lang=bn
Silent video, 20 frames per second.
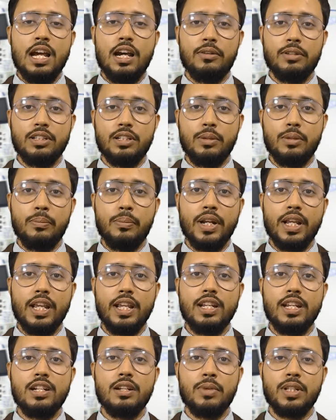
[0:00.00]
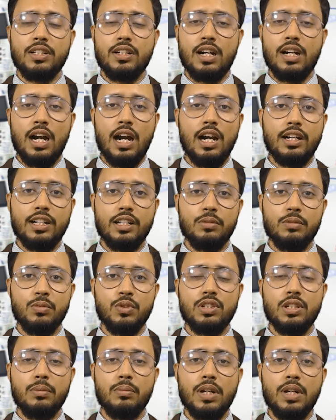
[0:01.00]
আমাদের ব্রেইন আমাদের হার্টের
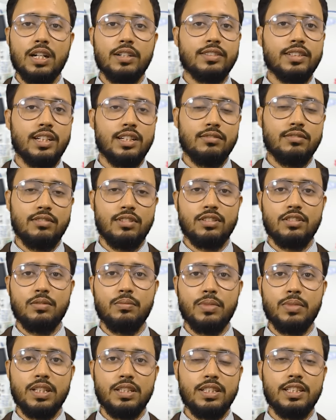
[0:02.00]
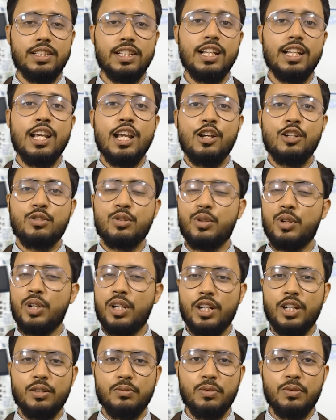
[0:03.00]
মধ্যে ব্লাড সার্কুলেশন বৃদ্ধিতে
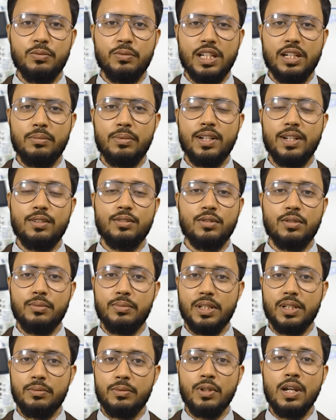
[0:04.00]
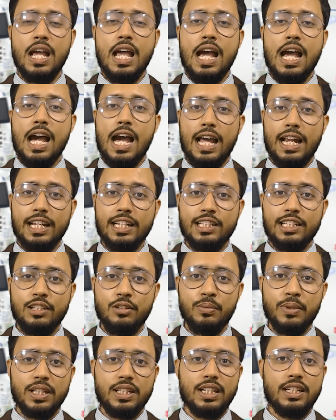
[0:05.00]
সহায়ক ভূমিকা পালন করবে এবং আরেকটি
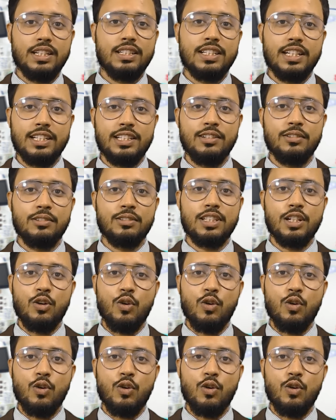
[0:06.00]
উপাদান সেটি হচ্ছে